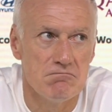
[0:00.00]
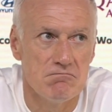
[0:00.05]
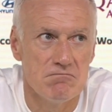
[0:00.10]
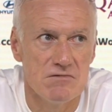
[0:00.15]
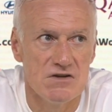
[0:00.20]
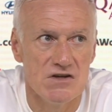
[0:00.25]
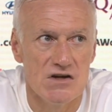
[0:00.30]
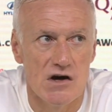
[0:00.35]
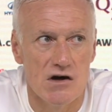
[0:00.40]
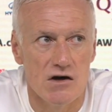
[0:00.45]

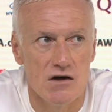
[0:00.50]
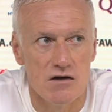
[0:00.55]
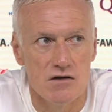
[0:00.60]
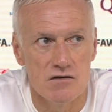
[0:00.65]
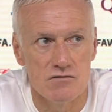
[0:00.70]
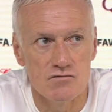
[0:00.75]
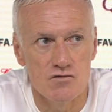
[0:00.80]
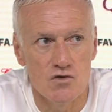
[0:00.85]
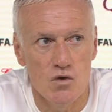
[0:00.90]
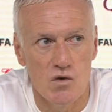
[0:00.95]
il y a
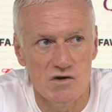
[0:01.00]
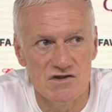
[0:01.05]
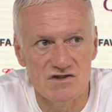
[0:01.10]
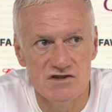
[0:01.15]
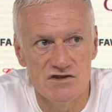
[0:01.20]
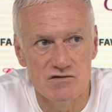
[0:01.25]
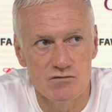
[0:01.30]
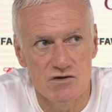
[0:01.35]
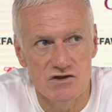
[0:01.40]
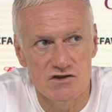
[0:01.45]
trois
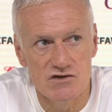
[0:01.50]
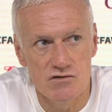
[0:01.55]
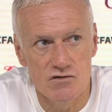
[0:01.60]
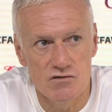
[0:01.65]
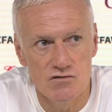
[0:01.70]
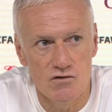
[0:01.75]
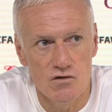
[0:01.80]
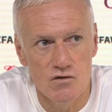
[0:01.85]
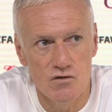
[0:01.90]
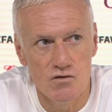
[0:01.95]
situations,
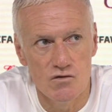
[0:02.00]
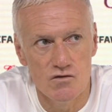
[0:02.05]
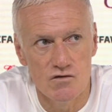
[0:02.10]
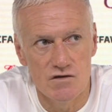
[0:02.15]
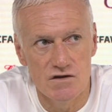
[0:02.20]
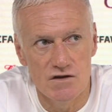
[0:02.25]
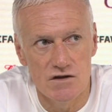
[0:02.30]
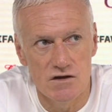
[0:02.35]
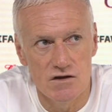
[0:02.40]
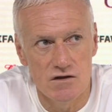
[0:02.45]
dont une
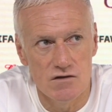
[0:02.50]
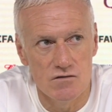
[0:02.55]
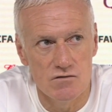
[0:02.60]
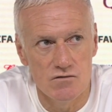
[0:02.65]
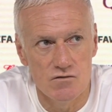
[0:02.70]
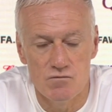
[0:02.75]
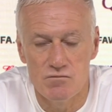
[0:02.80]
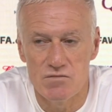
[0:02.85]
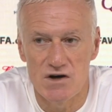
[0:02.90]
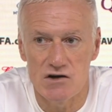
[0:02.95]
qui est
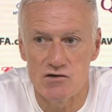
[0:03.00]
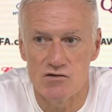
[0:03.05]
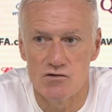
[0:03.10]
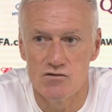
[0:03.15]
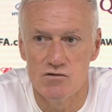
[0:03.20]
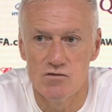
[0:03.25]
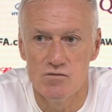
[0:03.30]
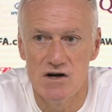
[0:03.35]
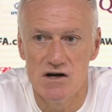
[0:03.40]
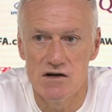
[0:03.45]
une perte
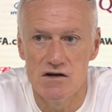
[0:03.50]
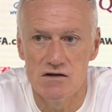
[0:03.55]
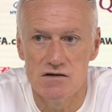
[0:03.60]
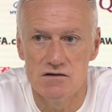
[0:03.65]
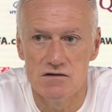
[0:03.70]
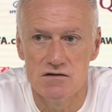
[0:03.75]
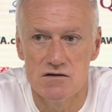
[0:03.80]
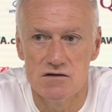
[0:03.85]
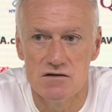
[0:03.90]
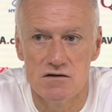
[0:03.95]
de balle,
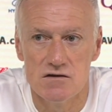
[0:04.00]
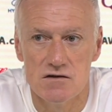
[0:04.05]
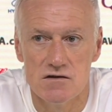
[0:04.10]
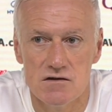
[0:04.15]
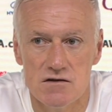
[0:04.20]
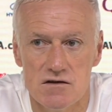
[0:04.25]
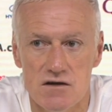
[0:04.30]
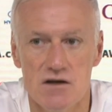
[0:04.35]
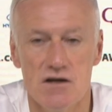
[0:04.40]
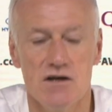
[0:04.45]

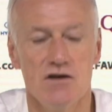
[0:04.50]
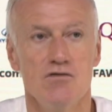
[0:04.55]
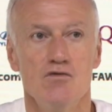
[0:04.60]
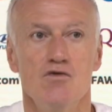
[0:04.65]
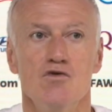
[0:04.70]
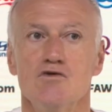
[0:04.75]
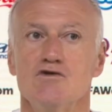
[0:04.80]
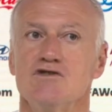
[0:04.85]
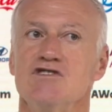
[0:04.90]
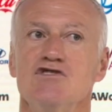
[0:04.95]
et
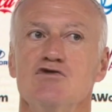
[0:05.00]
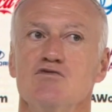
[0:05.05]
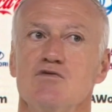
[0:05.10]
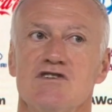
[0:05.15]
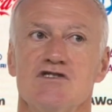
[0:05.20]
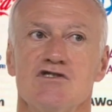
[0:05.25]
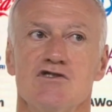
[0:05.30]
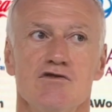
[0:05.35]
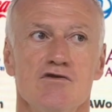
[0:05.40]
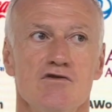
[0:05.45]
deux
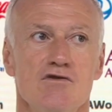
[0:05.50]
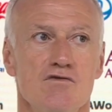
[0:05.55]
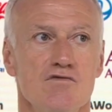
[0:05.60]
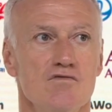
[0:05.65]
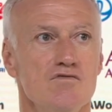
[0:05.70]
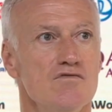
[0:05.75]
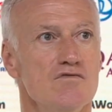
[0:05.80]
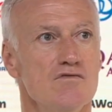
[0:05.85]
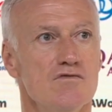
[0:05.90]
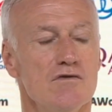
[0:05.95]
situations
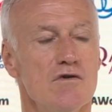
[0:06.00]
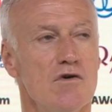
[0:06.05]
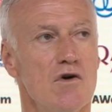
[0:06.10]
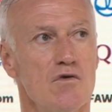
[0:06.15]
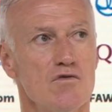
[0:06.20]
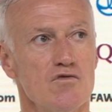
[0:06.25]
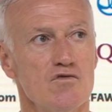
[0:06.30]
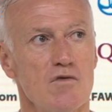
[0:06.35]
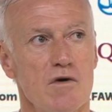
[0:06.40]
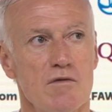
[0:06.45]
où on
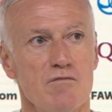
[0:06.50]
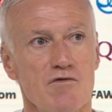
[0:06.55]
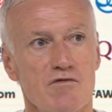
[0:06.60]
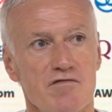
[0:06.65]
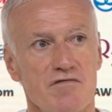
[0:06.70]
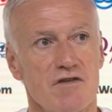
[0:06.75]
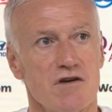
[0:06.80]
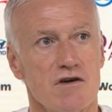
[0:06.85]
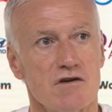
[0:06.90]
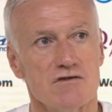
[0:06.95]
doit mieux
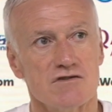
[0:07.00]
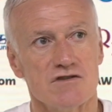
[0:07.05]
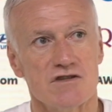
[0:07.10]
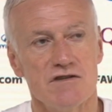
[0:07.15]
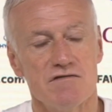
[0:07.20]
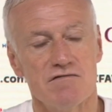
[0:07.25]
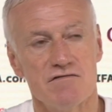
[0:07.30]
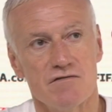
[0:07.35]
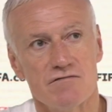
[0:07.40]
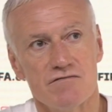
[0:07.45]
faire. Ce
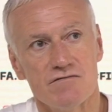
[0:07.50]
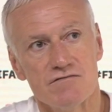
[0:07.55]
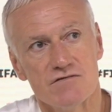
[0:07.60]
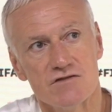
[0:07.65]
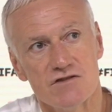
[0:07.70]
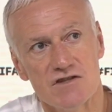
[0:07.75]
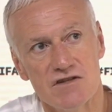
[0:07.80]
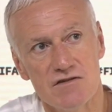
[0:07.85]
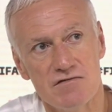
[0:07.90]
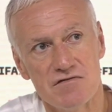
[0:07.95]
qui, ce
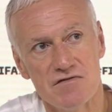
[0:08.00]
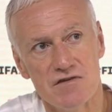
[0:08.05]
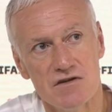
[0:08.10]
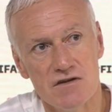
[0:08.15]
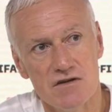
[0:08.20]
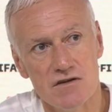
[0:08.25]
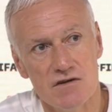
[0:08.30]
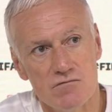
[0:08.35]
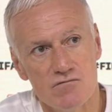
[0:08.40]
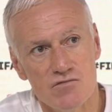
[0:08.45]
qui
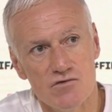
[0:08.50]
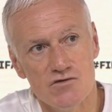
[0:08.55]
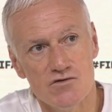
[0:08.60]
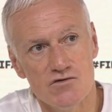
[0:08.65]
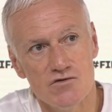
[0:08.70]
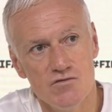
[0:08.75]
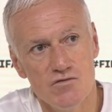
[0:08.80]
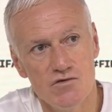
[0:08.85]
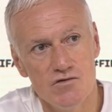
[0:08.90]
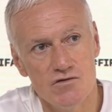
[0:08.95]
fait, en plus
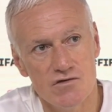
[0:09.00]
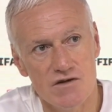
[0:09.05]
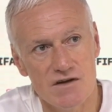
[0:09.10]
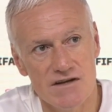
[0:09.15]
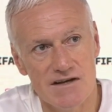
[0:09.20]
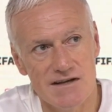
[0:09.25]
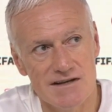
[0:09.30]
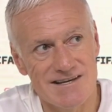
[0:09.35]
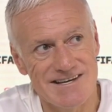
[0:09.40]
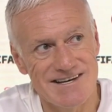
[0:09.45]
du but,
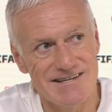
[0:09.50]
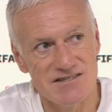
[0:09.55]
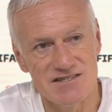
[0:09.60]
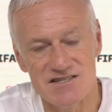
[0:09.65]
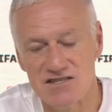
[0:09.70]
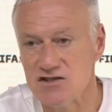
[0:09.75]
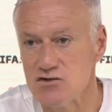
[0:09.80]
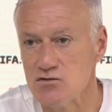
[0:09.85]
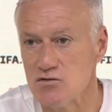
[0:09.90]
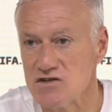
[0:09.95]
aller quatre
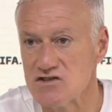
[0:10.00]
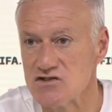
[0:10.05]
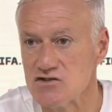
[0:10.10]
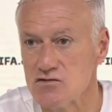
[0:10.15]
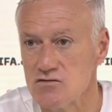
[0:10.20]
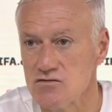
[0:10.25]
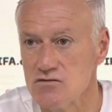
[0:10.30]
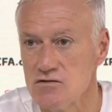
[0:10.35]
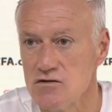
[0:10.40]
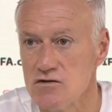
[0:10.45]
situations